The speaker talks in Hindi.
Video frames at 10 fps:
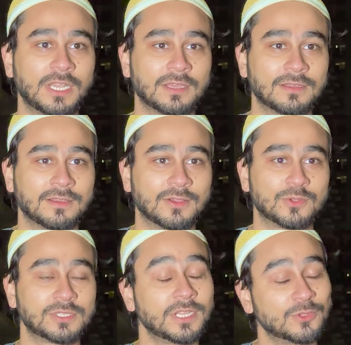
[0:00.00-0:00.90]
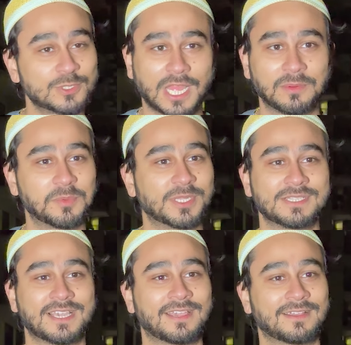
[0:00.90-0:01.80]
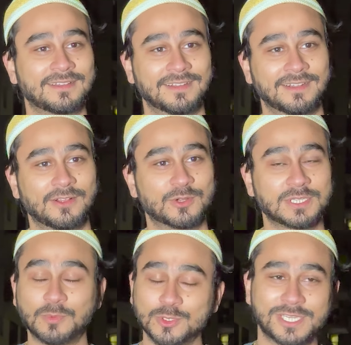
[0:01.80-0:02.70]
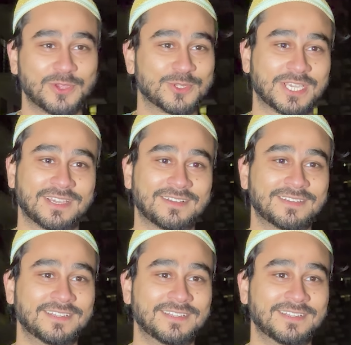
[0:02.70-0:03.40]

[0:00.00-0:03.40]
ना उस दिन हिंदुस्तान भी बदल जाएगा और सब कुछ ठीक हो जाएगा